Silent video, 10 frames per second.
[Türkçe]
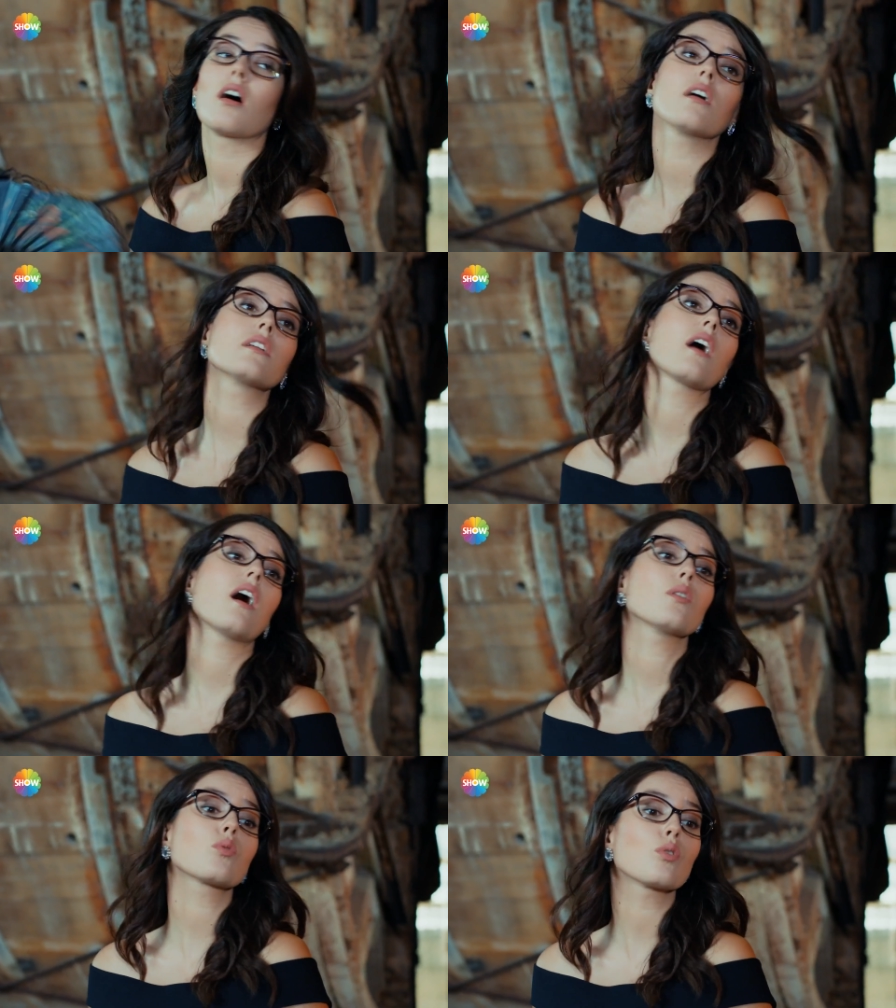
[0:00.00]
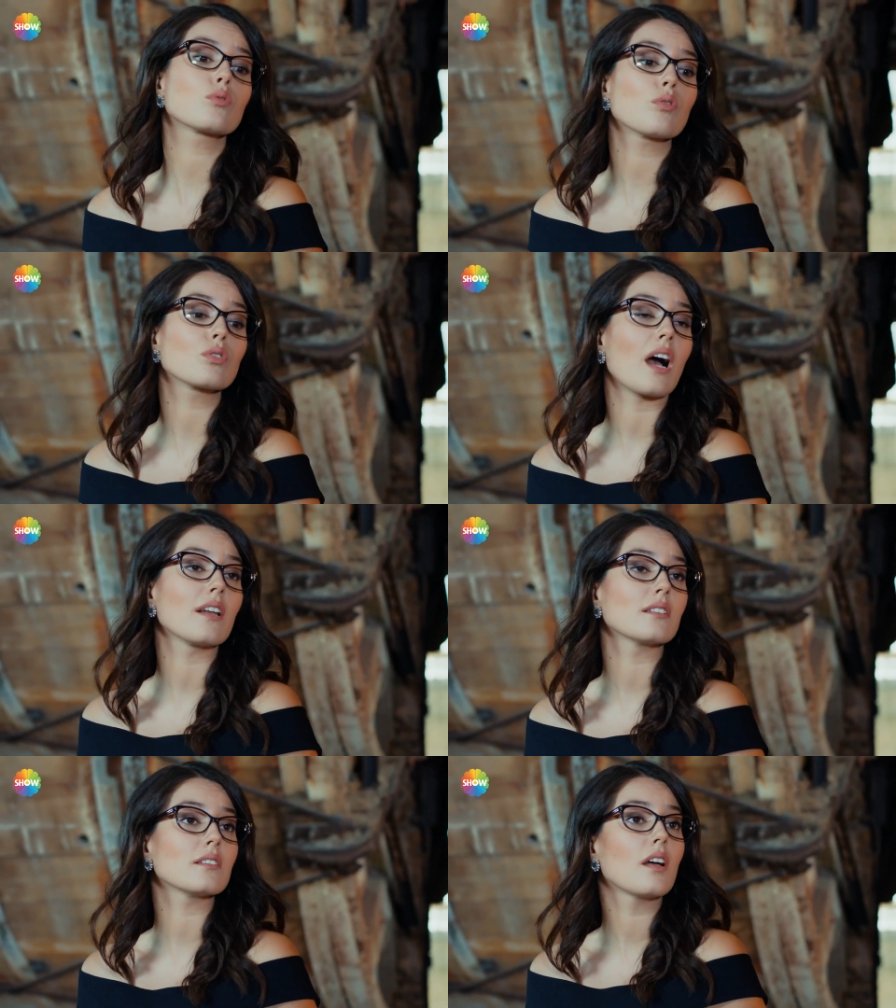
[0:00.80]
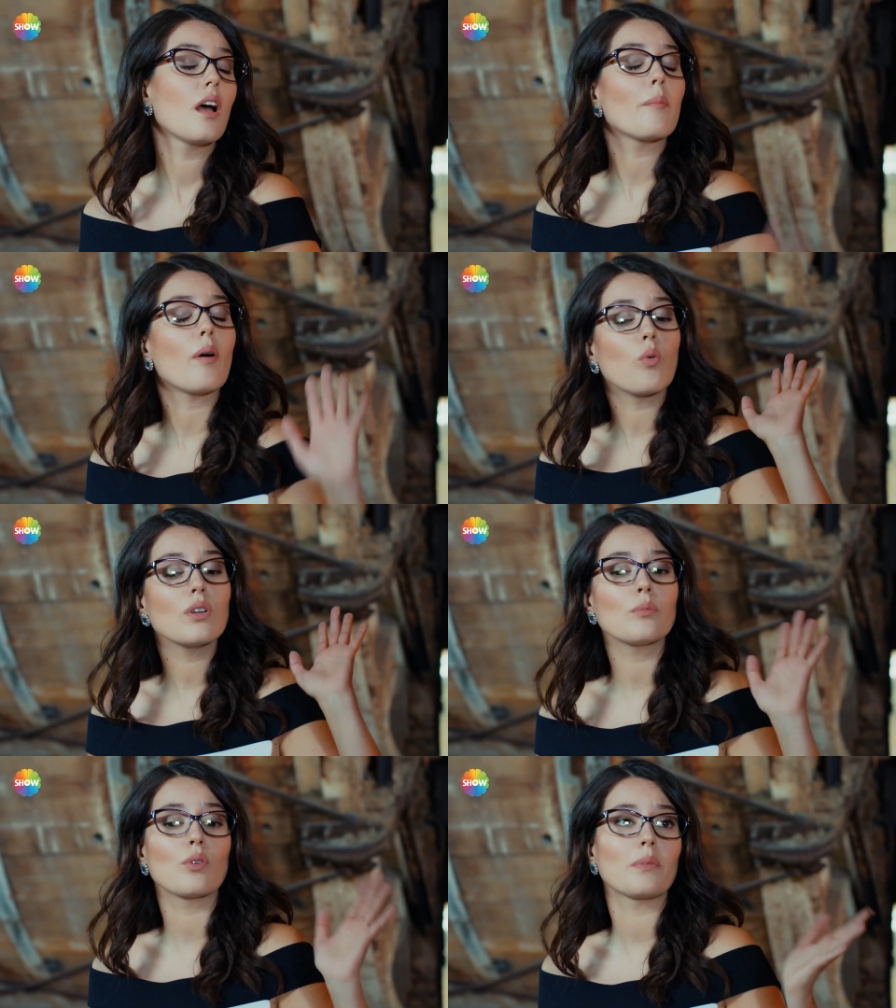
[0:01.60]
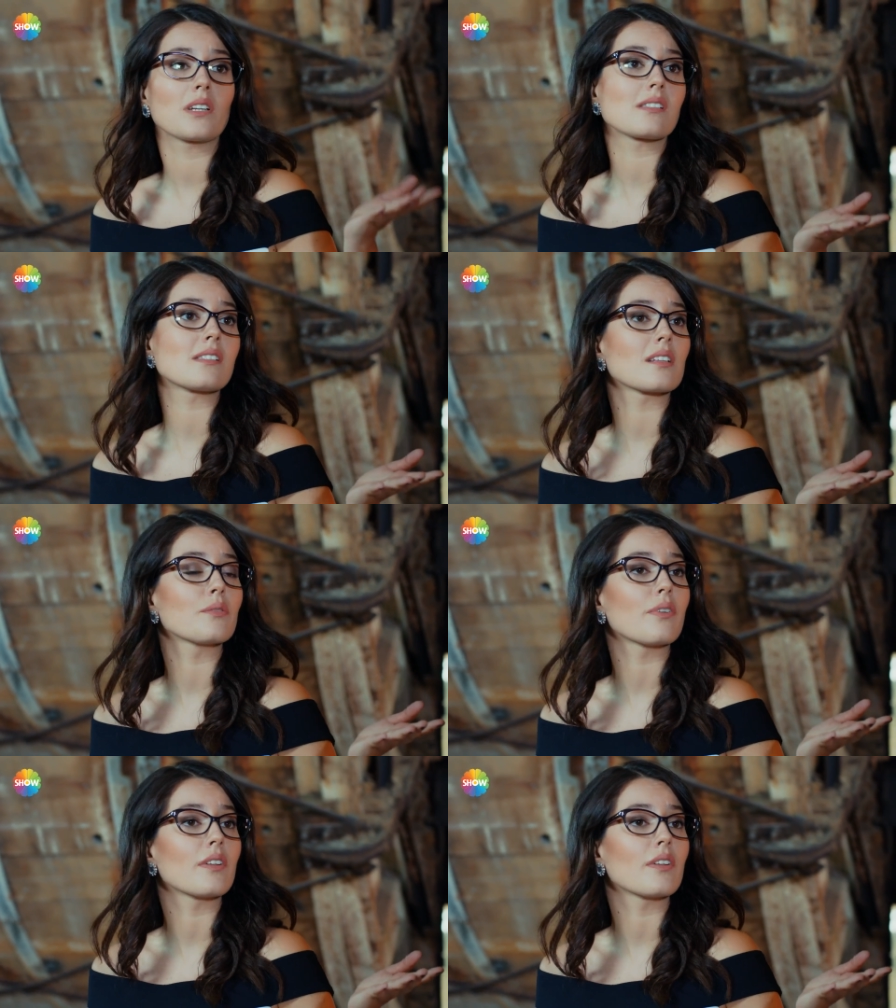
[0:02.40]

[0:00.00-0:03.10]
Hayır ya, yok yok yok yani. Ben oynamıyorum ben asistanı